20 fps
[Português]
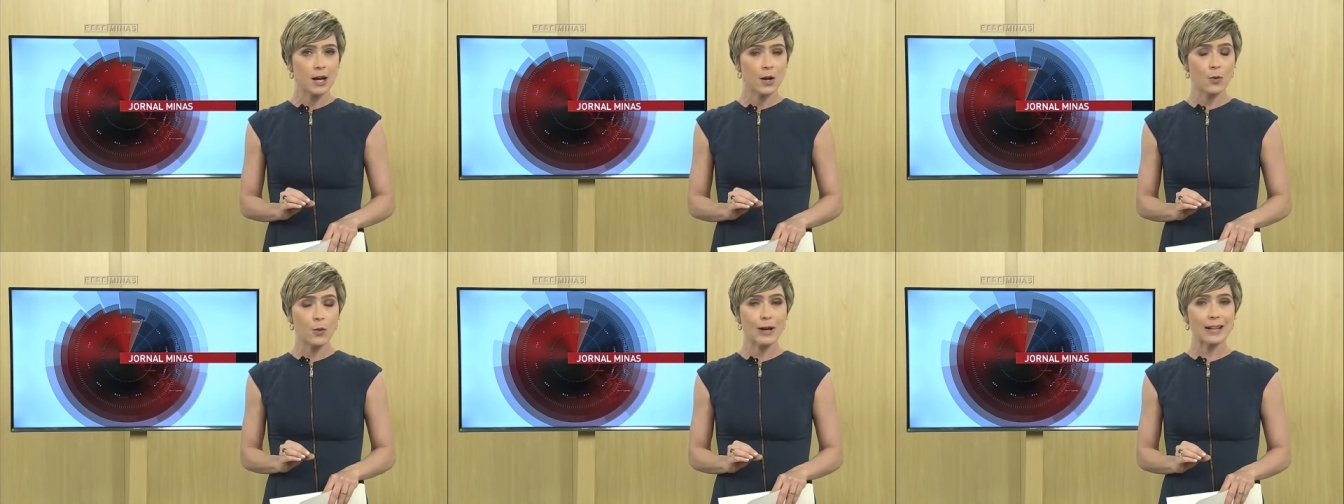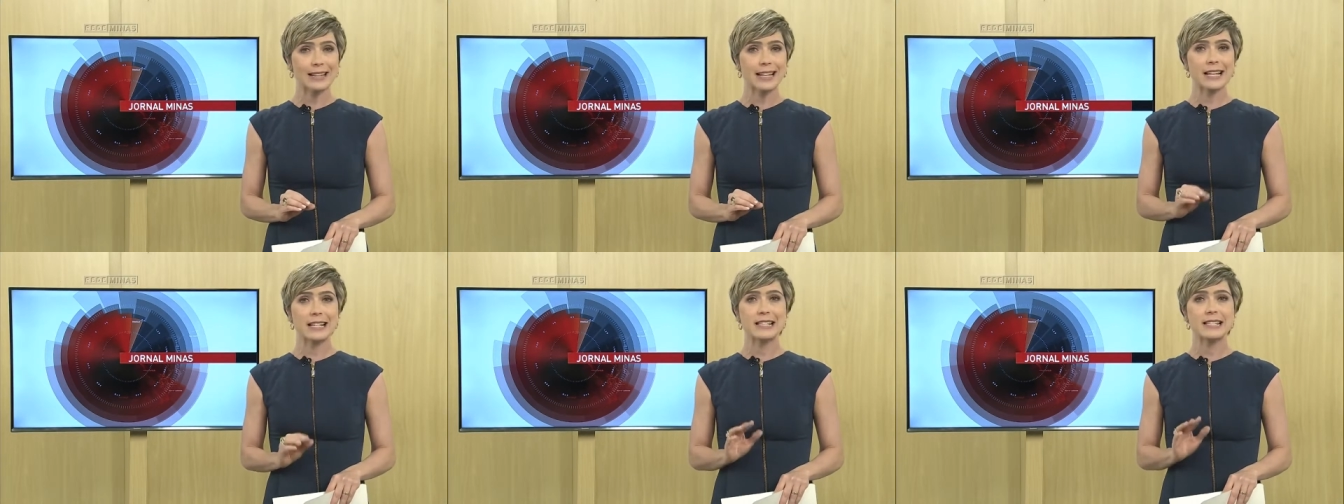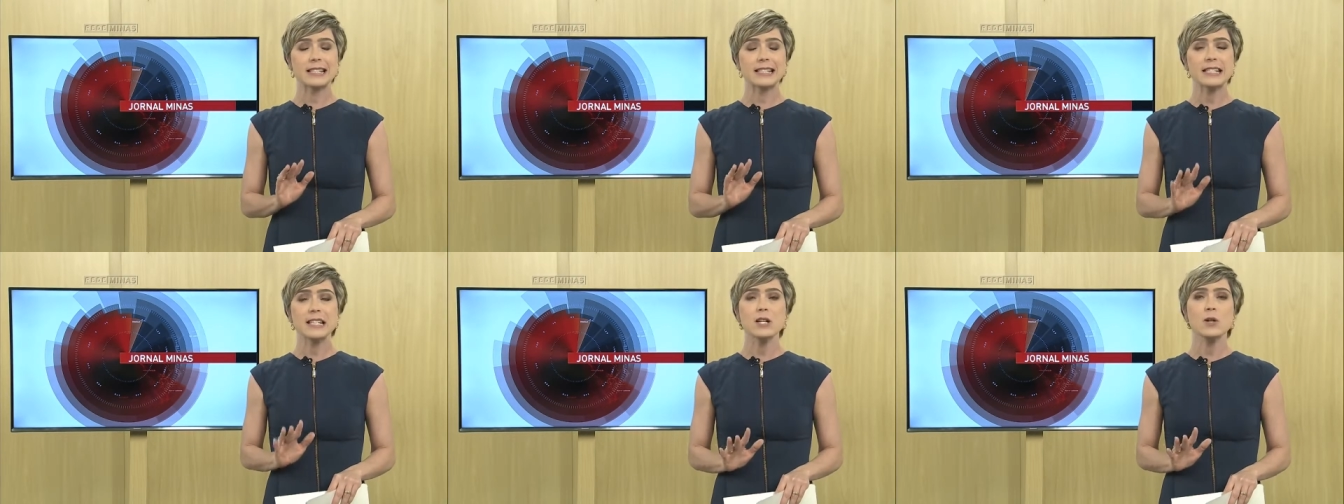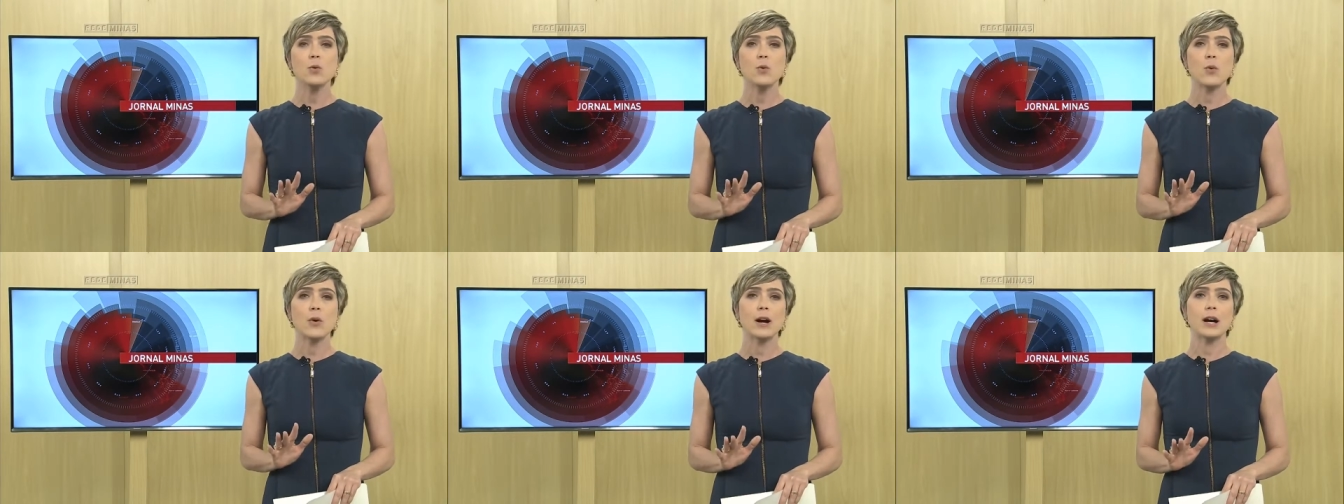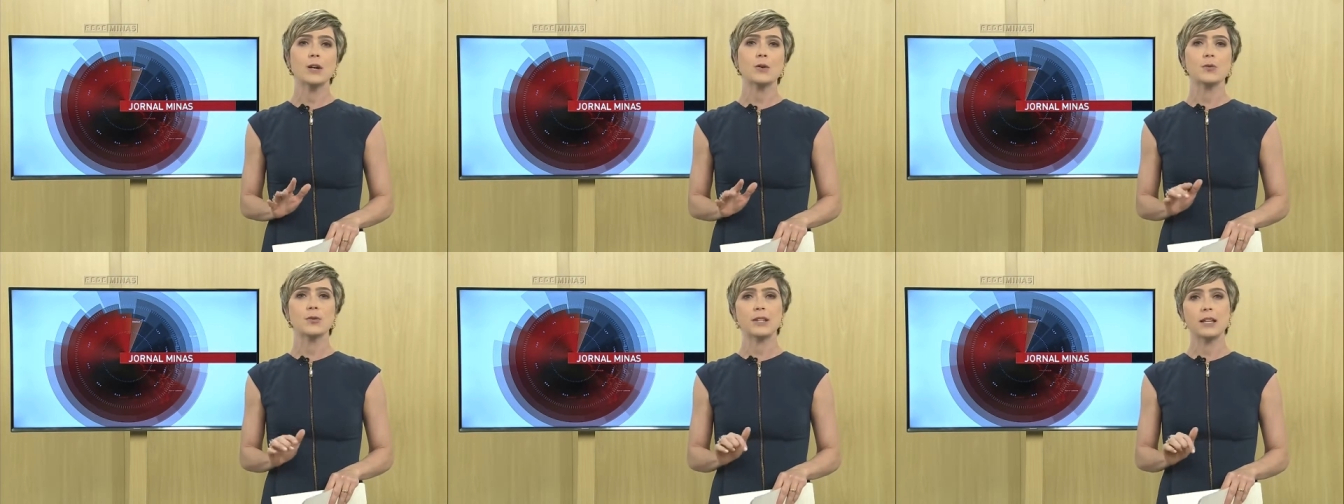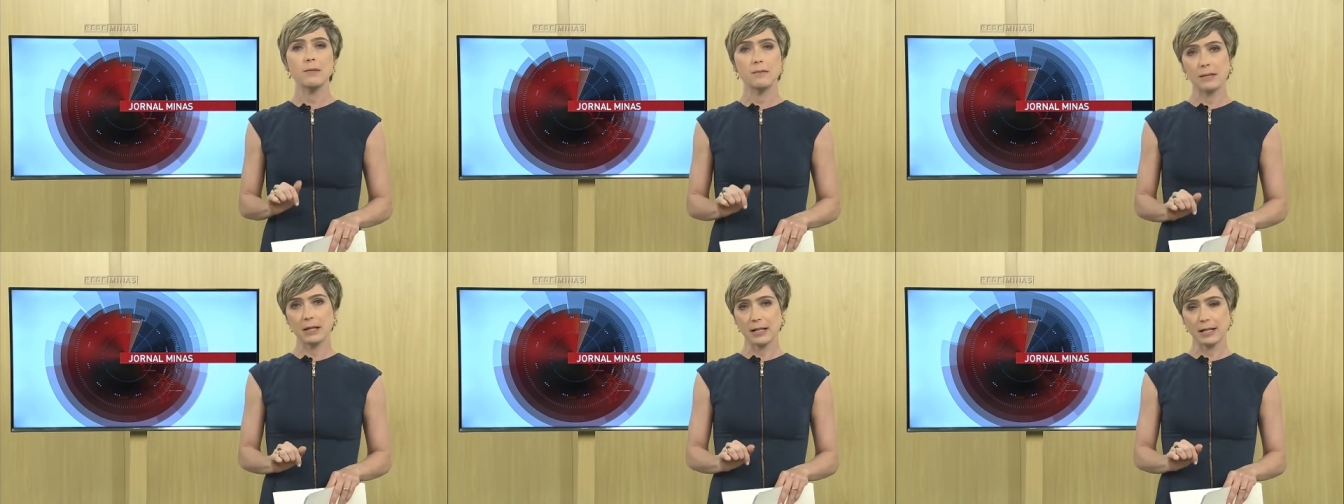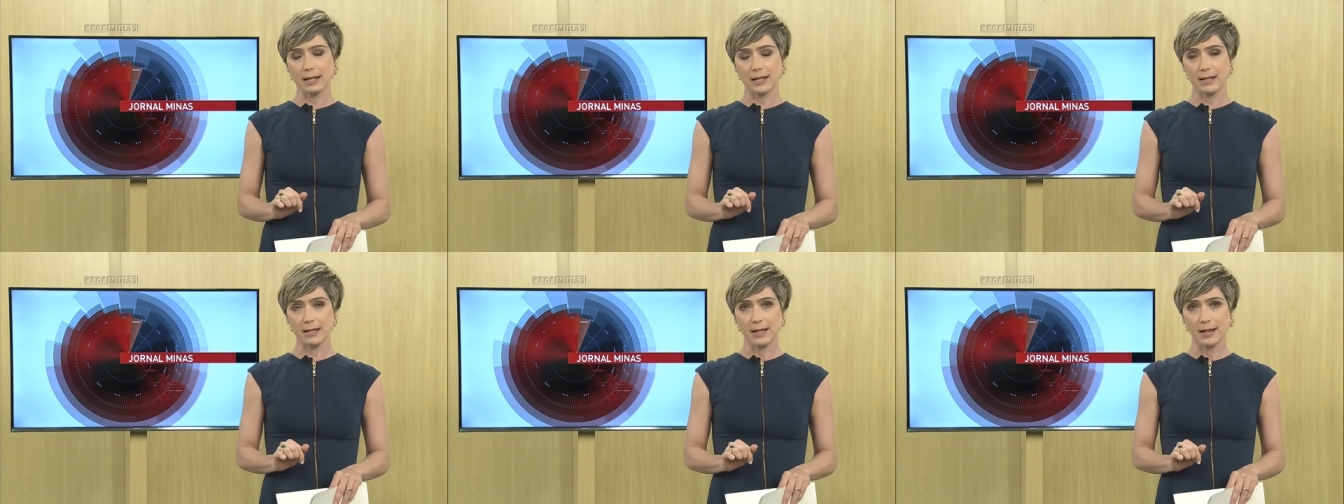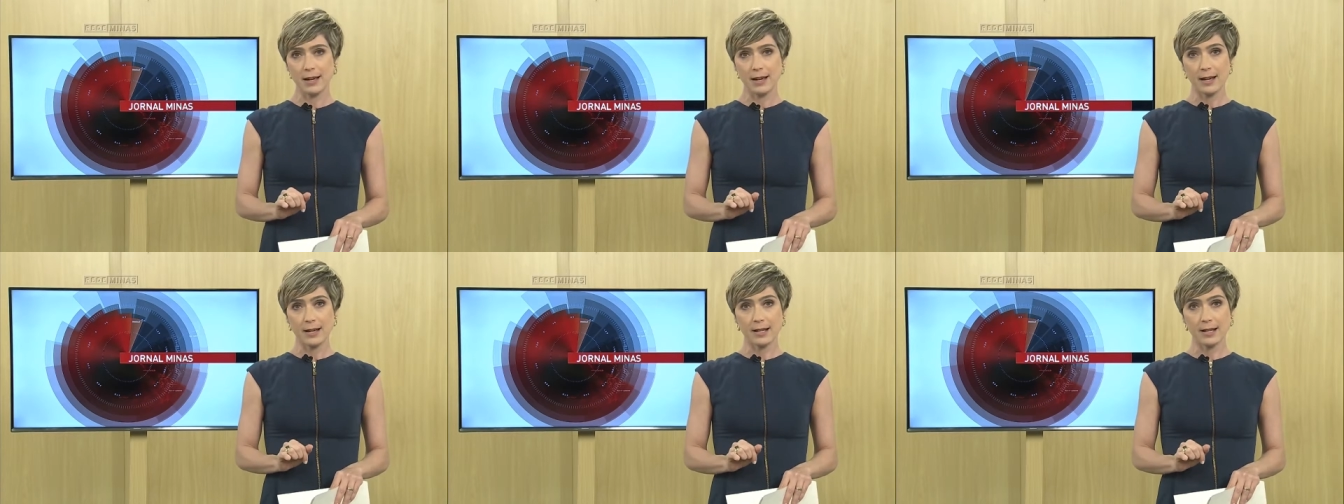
com até 5 anos em Minas.